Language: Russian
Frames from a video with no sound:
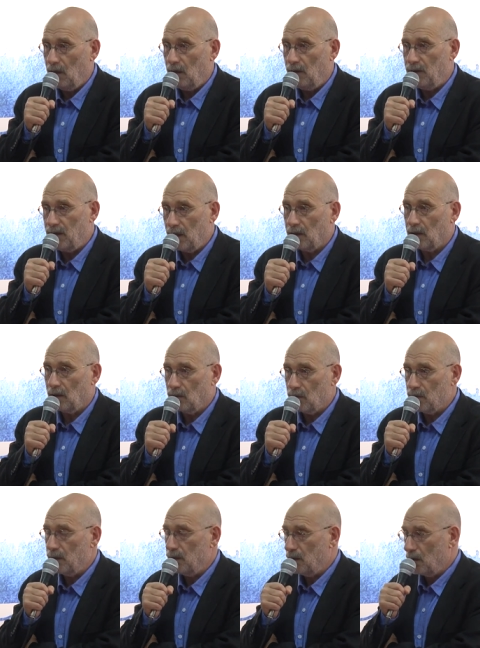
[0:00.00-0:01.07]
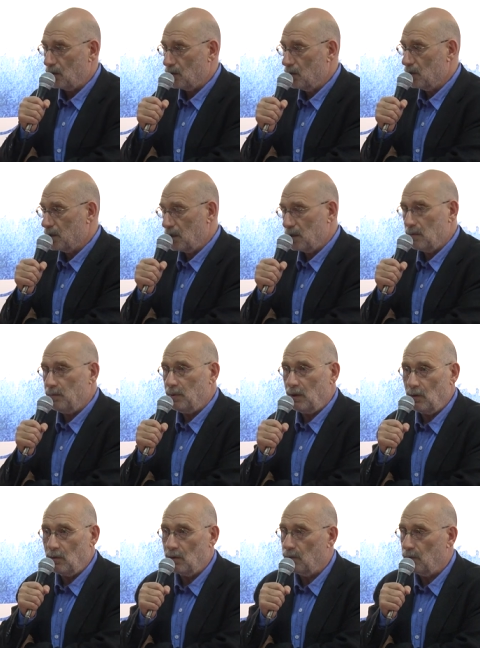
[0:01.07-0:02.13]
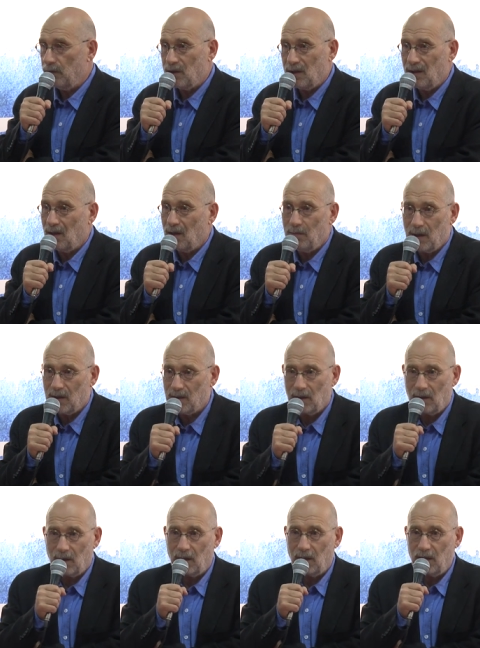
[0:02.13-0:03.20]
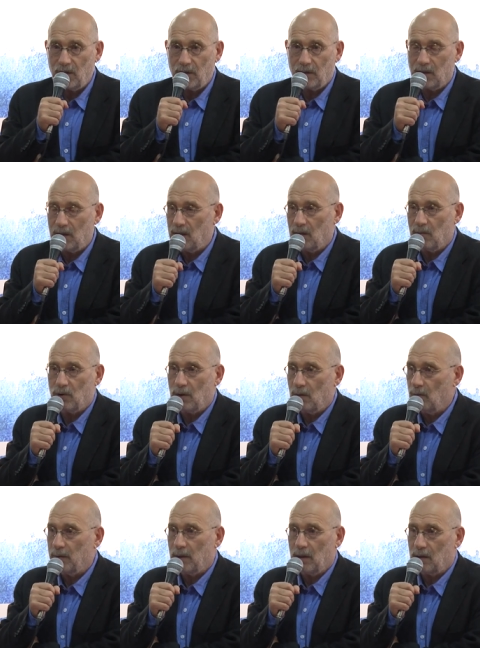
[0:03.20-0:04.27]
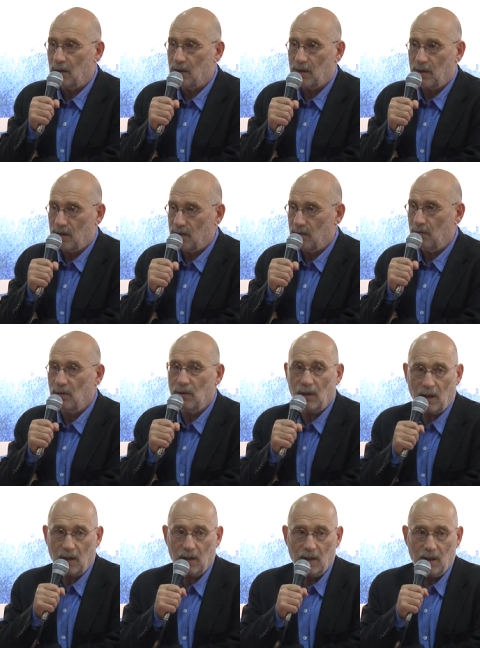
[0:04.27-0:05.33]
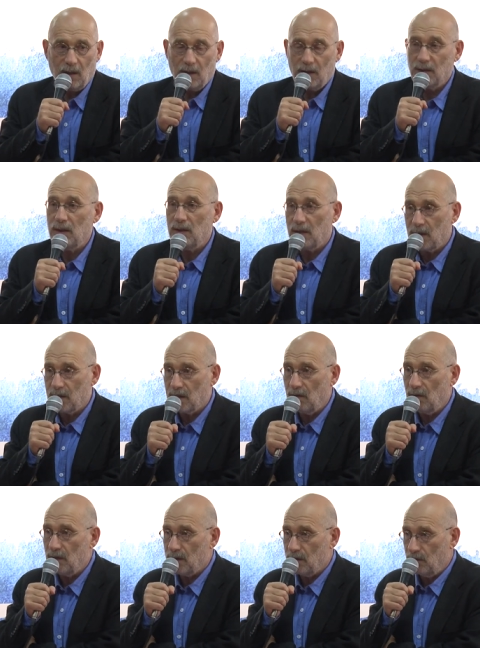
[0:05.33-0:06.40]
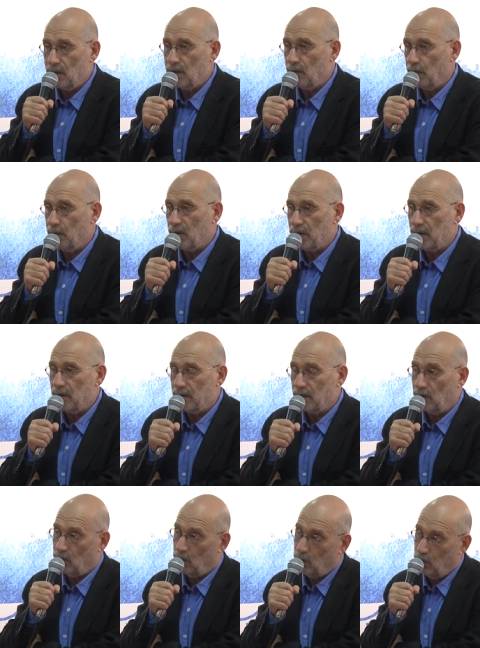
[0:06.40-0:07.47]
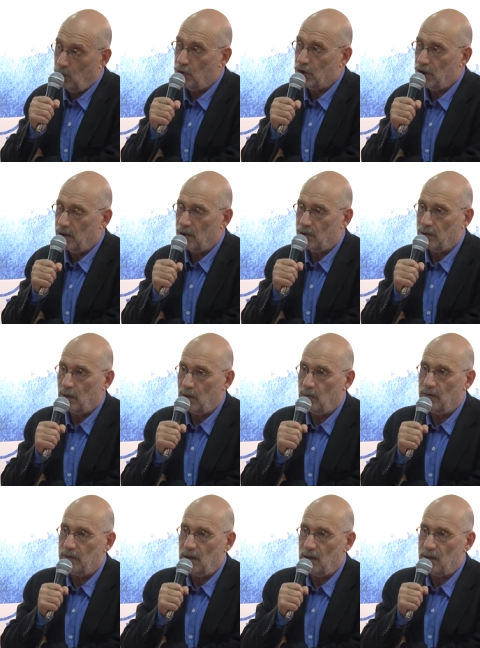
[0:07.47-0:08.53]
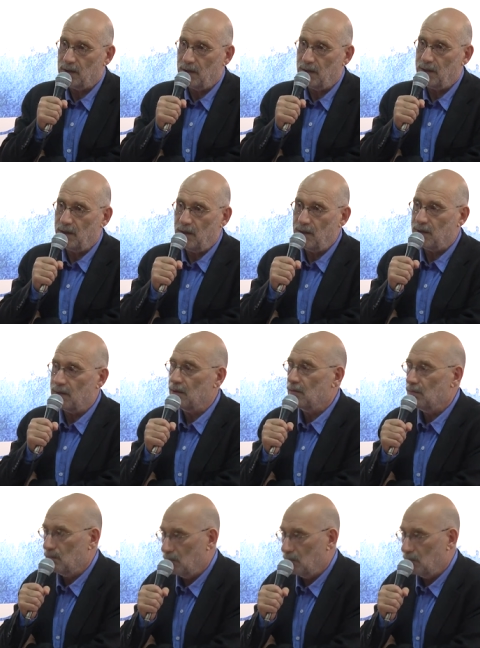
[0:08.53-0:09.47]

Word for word: И всякий, кто заинтересуется этим периодом, вовсе не обязан ограничиваться тем, что ему про это рассказываю я. Заинтересовался, вот тебе, пожалуйста, то лучшее, что, на мой взгляд, здесь есть.